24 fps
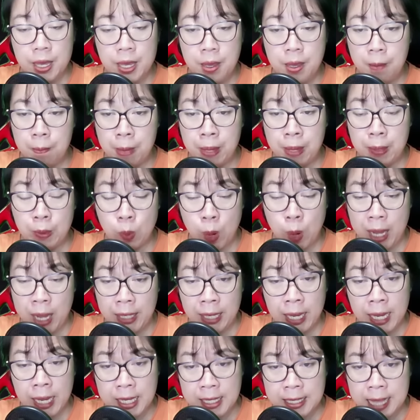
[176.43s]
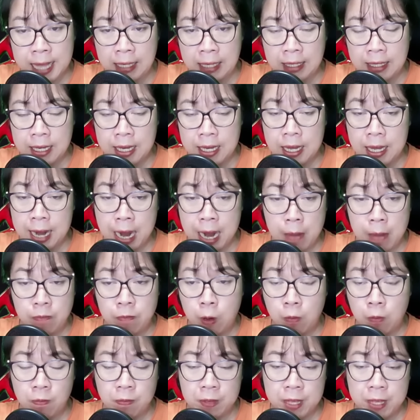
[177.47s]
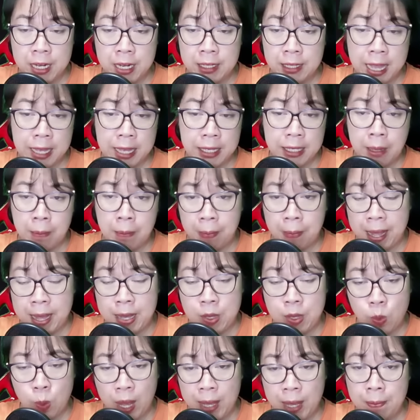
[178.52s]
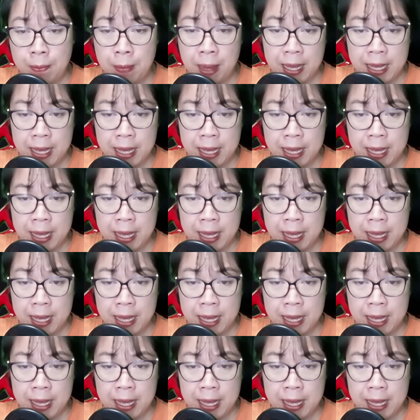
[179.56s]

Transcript: Bên ngoài khách sạn, đám phóng viên tay cầm máy quay máy